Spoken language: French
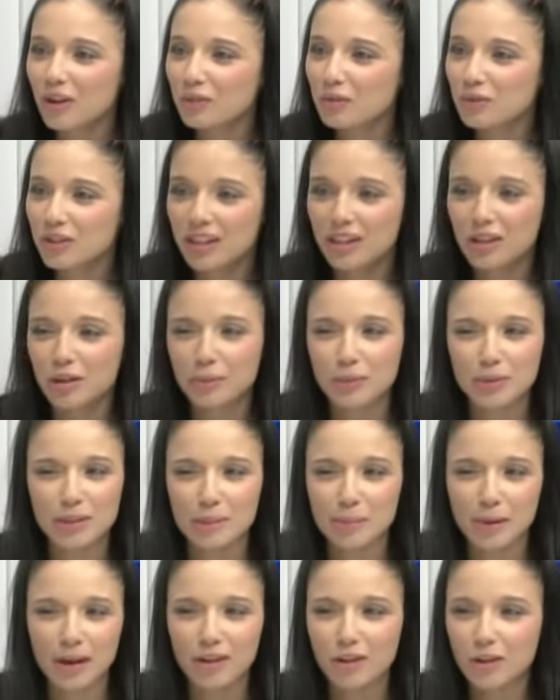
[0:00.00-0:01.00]
vous avez
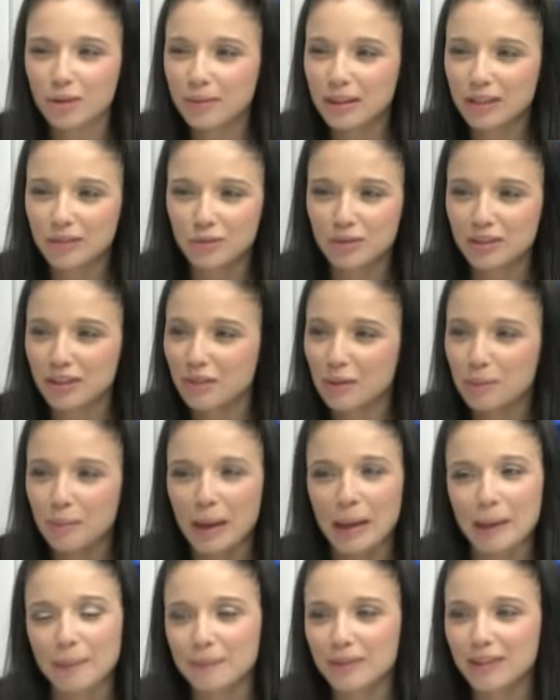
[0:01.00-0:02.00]
commencé par le commerce, vous n'avez
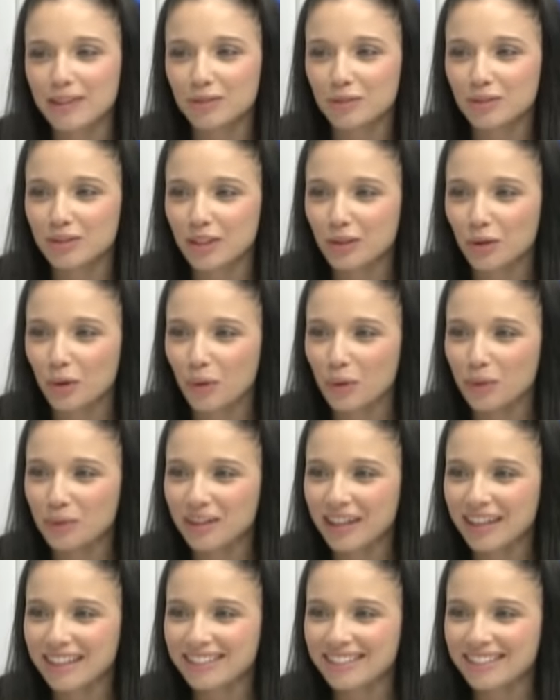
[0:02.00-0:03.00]
pas aimé, vous êtes
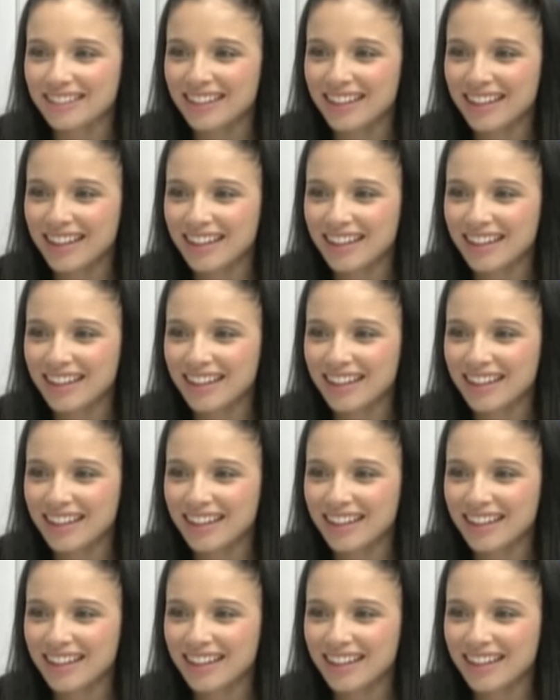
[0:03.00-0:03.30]
reconverti